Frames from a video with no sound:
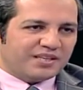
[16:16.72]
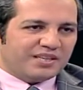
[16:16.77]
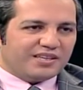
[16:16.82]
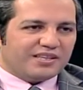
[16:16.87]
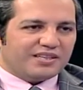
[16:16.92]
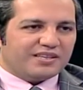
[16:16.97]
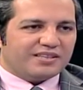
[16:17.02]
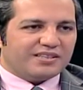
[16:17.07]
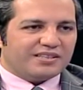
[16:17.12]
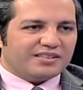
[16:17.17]

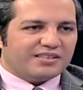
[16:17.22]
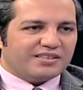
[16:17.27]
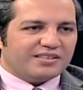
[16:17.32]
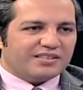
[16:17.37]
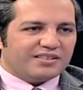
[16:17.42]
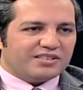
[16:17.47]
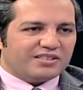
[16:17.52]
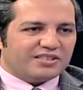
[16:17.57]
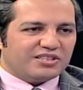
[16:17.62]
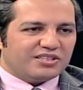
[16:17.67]

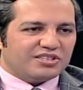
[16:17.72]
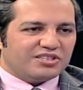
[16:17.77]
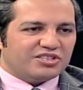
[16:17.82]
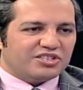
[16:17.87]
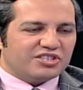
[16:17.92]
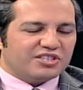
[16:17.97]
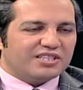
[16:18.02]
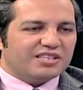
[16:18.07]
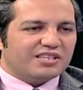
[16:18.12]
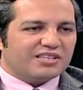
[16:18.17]
e,
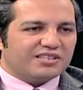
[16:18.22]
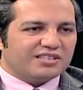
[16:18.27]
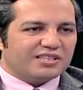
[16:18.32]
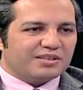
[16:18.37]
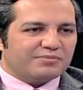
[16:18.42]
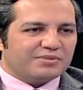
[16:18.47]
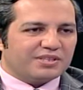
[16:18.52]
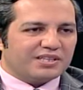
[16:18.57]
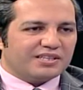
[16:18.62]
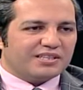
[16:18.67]
ciddi
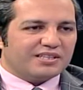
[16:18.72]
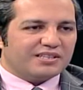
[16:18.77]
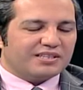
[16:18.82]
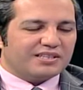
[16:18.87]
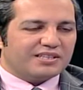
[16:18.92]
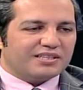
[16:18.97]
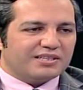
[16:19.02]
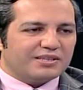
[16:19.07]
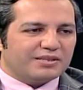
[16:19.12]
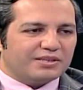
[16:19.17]
anlamda
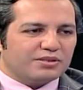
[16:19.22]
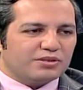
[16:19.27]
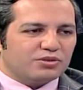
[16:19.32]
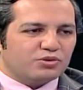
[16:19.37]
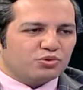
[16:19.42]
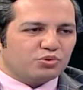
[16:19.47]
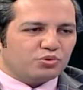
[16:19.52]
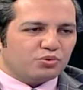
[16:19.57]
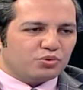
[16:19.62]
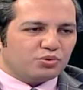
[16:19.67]
e,
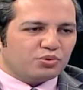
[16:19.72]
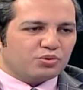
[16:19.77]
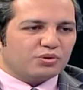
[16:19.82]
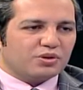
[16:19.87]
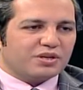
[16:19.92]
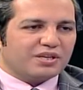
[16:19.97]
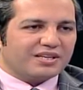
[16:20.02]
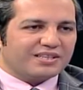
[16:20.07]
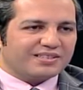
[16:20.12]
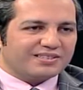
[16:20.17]
çoğu
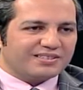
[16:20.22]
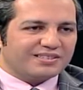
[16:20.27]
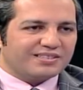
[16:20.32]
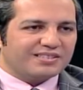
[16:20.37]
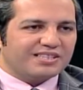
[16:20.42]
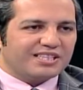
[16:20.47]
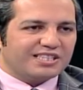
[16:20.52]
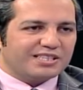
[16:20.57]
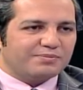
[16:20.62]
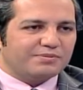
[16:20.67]
rahatsızlığın
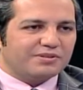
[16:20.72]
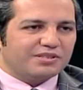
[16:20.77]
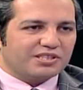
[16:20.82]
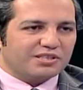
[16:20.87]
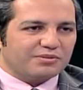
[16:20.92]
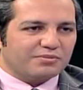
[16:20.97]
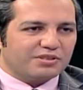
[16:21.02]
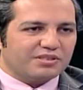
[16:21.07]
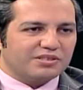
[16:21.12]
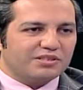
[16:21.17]
tespit
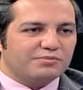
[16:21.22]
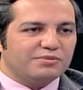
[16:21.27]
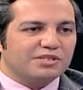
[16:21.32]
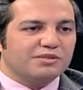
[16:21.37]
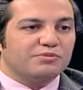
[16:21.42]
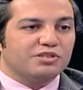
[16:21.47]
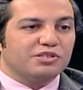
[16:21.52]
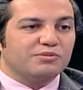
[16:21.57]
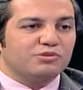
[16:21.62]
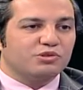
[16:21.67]
aşamasında bizim
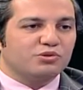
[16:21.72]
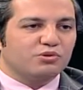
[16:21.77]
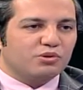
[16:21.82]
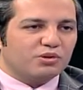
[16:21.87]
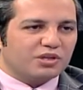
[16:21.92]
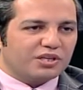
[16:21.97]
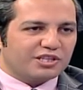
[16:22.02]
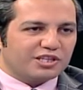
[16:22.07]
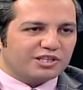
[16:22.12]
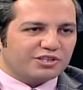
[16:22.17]
işimizi
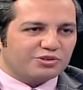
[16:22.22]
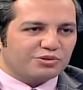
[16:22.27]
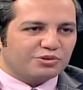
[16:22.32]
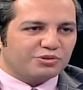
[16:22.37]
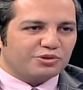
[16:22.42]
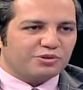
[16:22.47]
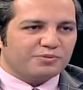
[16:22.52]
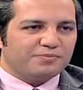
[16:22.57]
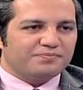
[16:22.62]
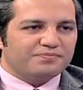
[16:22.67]

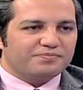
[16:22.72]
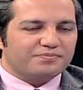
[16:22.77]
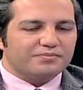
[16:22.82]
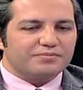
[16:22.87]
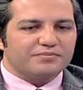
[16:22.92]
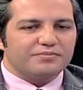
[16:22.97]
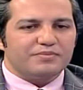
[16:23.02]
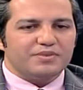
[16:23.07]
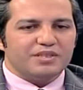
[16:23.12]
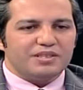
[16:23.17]
kolaylaştırıyor.
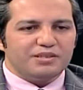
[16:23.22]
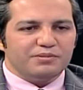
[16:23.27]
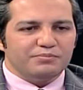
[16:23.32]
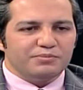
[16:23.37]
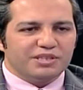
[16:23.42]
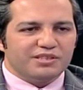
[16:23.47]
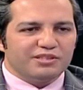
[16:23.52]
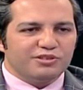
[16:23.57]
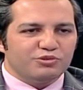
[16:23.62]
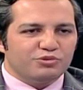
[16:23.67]
Bir
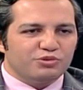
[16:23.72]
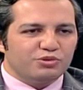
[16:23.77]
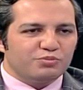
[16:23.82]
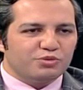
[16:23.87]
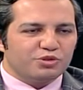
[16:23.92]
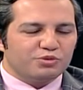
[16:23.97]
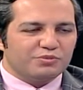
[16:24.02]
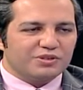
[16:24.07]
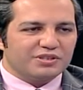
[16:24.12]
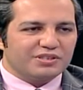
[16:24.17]
kadın doğum
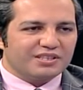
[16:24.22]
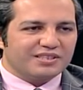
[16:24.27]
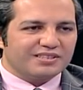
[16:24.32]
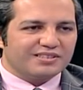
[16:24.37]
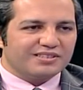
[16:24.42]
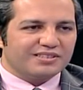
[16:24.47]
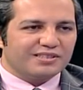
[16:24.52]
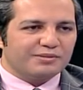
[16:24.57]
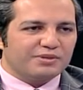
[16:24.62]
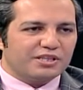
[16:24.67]
uzmanının
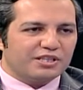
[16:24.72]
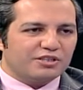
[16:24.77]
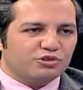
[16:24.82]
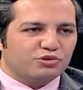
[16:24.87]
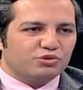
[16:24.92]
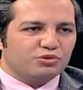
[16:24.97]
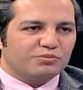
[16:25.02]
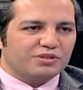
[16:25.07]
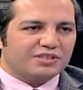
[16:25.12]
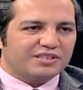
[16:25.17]
aslında bir
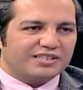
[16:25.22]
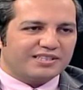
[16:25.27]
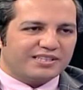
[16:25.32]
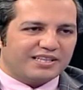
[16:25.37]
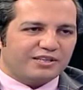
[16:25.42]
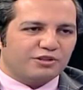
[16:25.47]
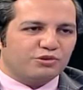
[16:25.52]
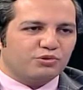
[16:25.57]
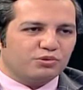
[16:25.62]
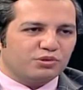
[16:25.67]
enstrümanı yani
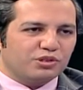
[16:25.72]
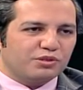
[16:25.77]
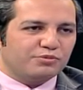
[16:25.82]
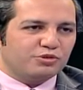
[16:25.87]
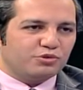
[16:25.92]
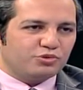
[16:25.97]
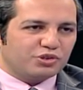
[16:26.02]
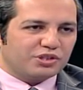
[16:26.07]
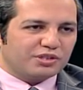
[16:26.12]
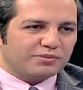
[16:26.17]
eli kolu gibi
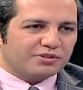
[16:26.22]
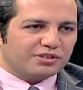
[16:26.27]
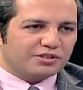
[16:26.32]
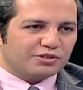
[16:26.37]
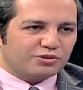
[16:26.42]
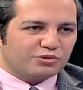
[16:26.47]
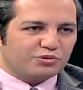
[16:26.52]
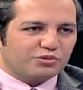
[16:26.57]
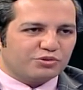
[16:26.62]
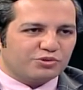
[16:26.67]

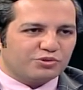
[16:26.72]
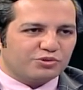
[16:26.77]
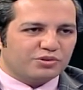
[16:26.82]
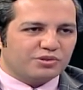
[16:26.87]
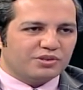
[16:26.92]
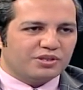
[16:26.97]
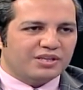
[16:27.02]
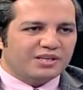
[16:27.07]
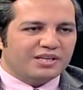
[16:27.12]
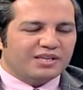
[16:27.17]
düşünebiliriz sonu.
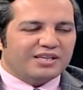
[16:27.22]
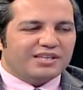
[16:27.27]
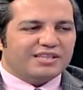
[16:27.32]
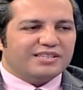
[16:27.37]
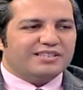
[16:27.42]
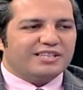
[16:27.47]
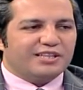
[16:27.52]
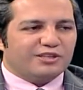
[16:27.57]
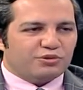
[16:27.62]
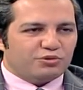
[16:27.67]

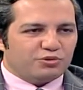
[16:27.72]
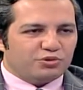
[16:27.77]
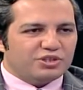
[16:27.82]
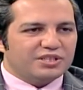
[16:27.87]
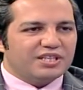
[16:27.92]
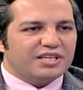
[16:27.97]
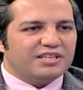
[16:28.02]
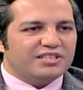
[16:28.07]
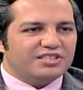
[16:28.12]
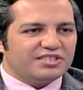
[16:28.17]
Teknoloji
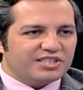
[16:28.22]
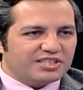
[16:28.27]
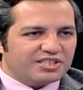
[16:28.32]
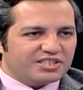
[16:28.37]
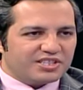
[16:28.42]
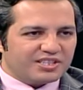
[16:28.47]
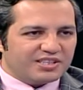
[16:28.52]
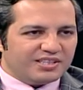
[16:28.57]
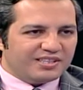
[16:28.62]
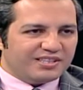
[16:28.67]

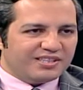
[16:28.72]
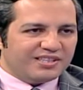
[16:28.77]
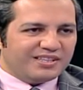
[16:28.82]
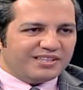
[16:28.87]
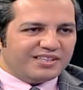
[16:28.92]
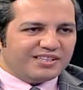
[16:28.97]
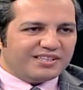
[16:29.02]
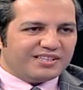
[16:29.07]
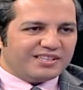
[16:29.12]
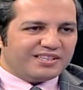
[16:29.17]
geliştikçe
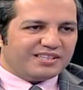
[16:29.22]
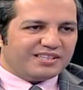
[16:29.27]
e,